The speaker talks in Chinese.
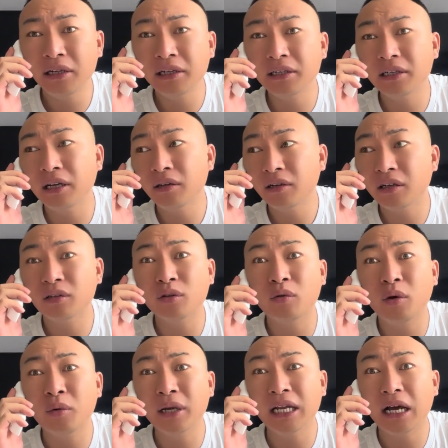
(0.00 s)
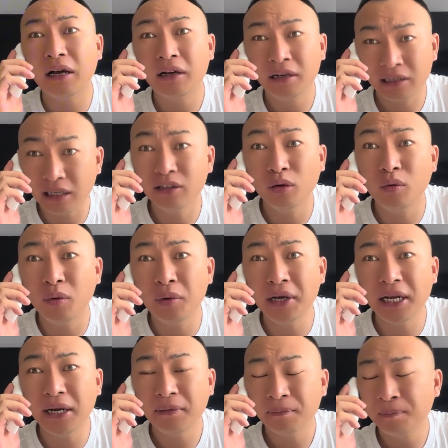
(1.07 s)
那行，搁中国会呢，搁中国会
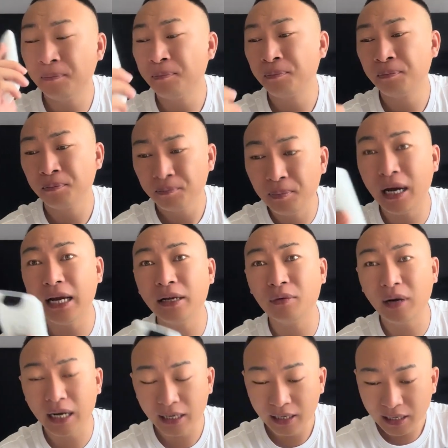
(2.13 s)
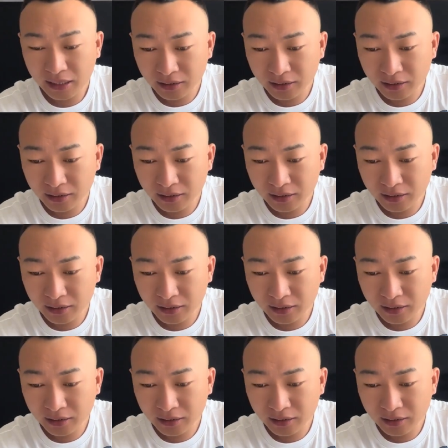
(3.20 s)
呢，扒一挂。